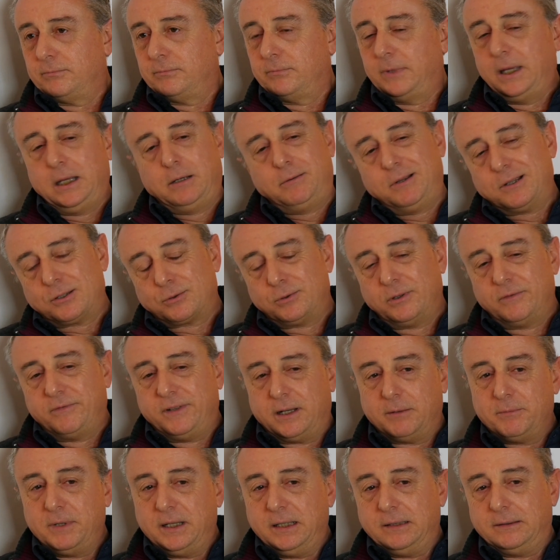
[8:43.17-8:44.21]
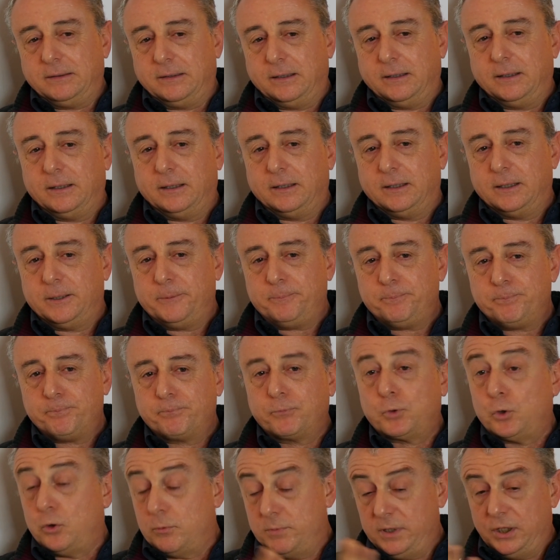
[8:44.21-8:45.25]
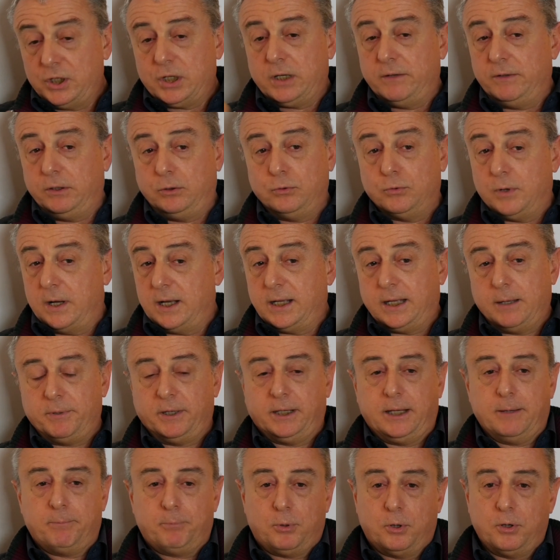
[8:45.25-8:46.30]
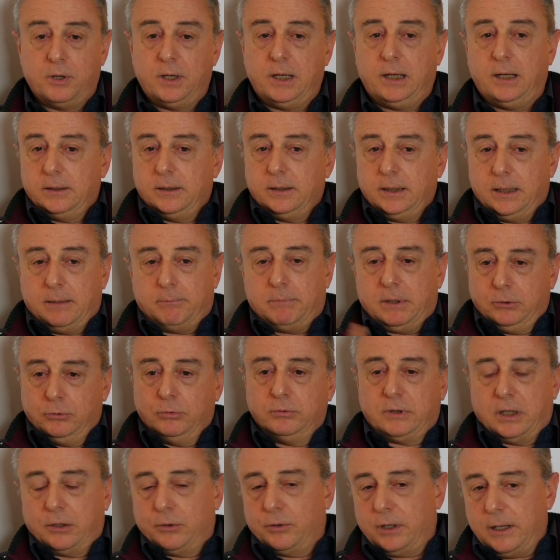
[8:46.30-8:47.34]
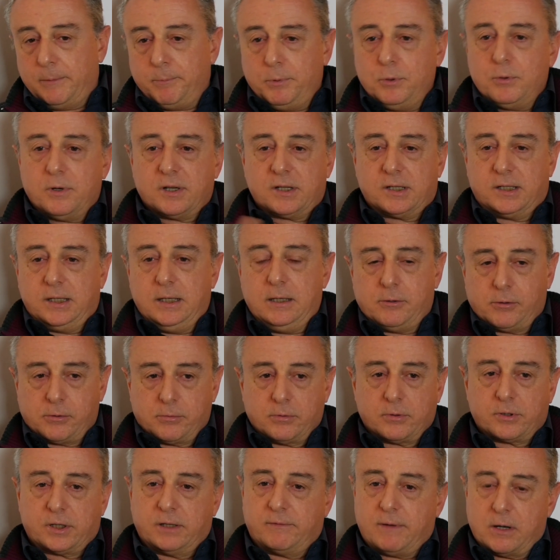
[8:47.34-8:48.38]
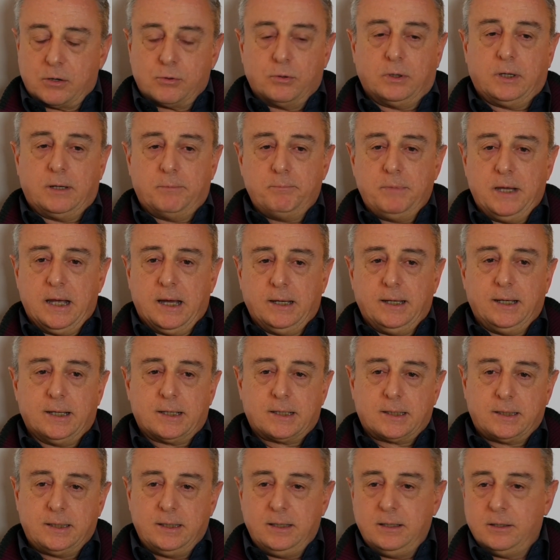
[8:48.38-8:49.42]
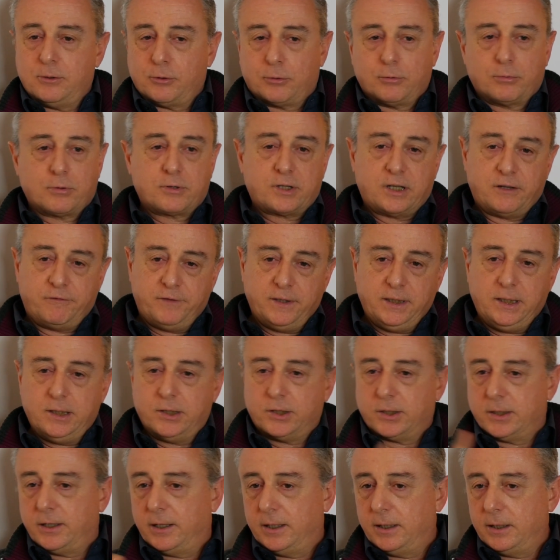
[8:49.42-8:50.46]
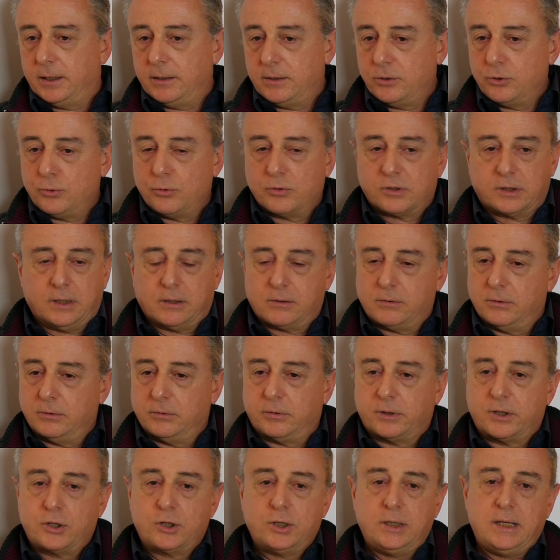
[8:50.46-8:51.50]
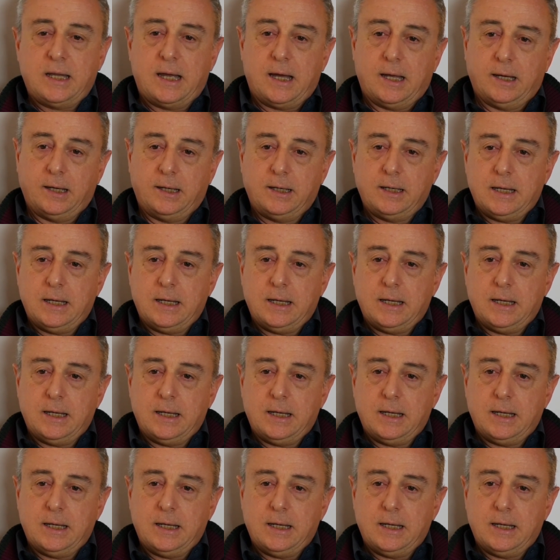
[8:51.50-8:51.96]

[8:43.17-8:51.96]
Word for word: E questo è veramente, mm, come dicevi tu, anche perché poi la battuta non è più asincrona se va con labiale, è asincrona se finisce giusta con l'originale